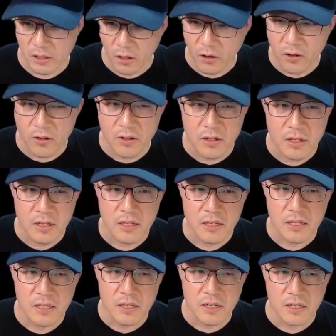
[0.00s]
0,
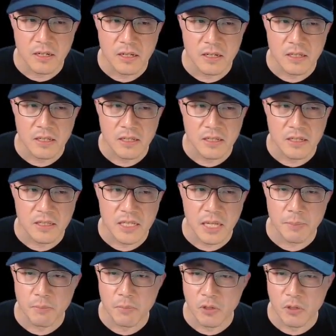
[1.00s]
1, 2,
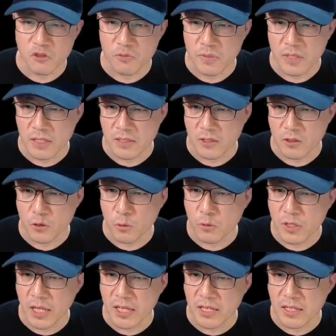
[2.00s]
3번이 준비되어 있어요. 총
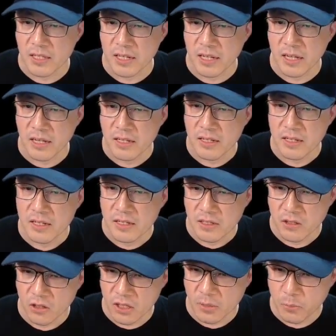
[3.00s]
4개니까
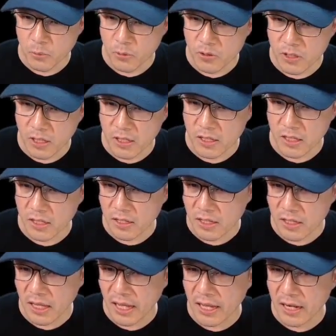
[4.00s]
여기 보이게 되는
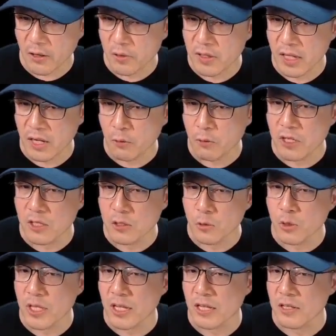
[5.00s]
게 LOD, LOD를
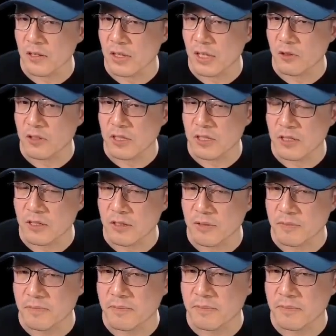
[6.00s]
소개하는 거네요, 지금.